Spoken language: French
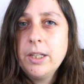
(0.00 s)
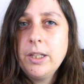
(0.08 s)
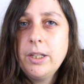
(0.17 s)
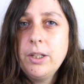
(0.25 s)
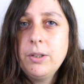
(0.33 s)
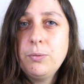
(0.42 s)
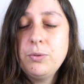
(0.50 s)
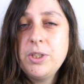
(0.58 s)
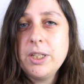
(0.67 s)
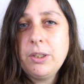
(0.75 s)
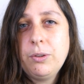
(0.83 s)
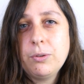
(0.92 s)
et vous
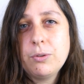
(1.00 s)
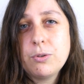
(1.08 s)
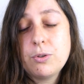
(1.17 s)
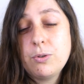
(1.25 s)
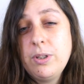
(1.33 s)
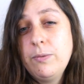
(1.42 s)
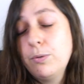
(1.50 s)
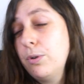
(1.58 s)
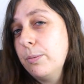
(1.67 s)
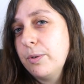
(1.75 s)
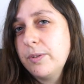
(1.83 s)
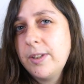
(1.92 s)
dire que je lis vos
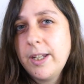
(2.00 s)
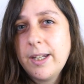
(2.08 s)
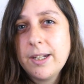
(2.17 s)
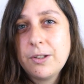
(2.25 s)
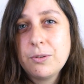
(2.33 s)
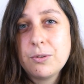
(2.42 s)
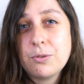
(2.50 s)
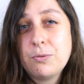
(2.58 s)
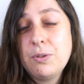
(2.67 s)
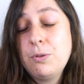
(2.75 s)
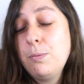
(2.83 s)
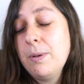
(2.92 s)
commentaires, que je
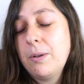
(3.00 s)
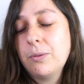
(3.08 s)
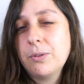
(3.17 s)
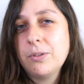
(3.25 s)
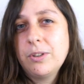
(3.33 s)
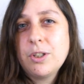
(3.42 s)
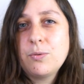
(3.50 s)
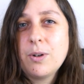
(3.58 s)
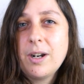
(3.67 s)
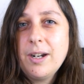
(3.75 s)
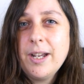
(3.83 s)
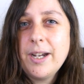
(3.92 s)
suis super contente dès que je
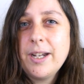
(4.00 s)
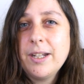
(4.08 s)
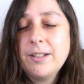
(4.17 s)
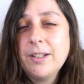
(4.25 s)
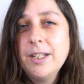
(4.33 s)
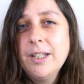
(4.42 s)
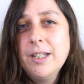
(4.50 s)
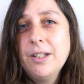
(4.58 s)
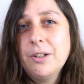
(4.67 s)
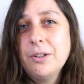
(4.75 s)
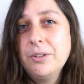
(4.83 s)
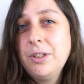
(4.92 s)
vois un like,
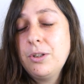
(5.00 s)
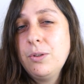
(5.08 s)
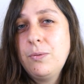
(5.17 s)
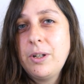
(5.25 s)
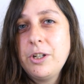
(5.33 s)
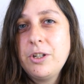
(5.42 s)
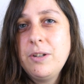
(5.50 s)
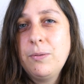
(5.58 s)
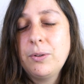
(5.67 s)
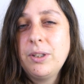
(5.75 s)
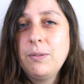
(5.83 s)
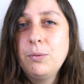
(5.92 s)
euh, dès que je vois les
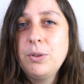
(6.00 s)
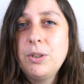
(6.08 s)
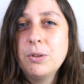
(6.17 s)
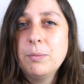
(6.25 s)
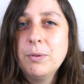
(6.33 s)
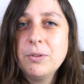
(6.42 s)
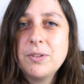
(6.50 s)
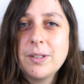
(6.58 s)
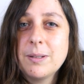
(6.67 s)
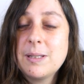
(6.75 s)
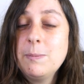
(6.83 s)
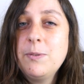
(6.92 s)
chiffres des vues qui augmentent,
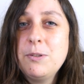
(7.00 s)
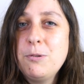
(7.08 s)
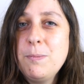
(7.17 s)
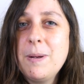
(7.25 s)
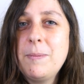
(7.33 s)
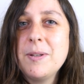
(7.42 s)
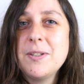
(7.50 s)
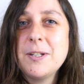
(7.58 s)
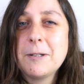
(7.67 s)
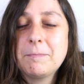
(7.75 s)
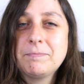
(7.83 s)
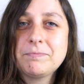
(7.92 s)
ça, ça me fait super
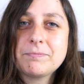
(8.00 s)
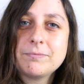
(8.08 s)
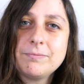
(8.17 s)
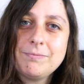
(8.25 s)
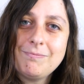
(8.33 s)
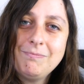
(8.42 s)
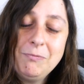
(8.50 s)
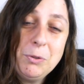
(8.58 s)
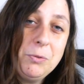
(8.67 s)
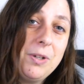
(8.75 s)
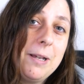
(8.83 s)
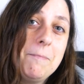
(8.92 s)
plaisir.
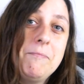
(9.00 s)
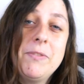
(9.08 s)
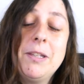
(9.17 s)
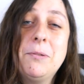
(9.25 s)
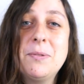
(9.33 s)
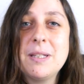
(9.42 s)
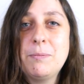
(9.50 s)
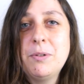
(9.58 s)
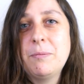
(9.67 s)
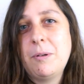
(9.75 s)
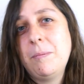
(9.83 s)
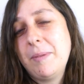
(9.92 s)
Donc voilà, tout
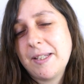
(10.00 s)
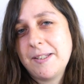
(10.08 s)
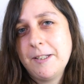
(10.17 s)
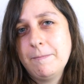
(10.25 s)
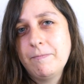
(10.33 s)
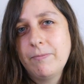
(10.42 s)
simplement merci.